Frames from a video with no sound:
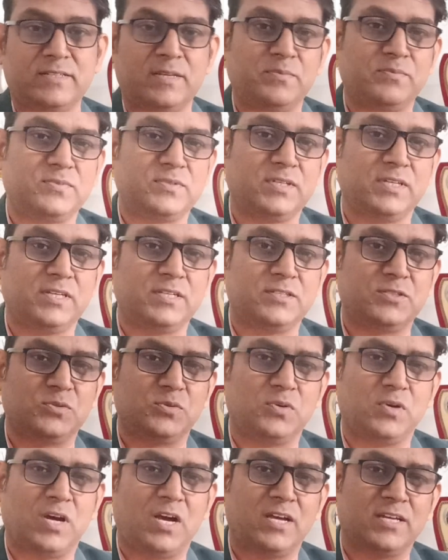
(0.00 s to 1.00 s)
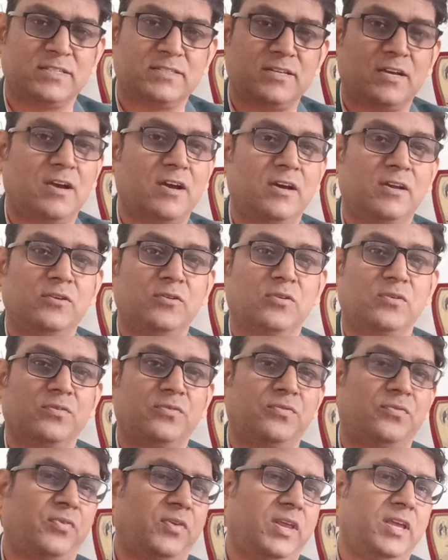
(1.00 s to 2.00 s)
लिए सबसे जो आसान
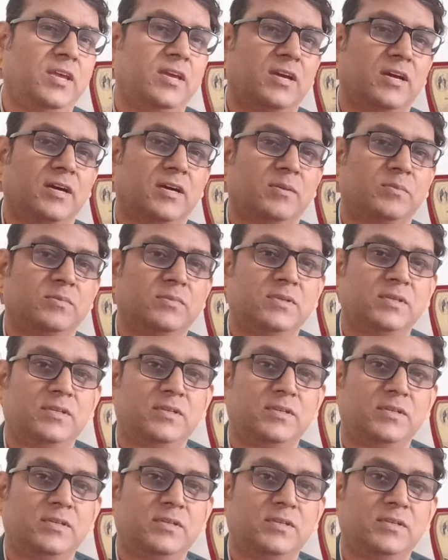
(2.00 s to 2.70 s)
और फ्री का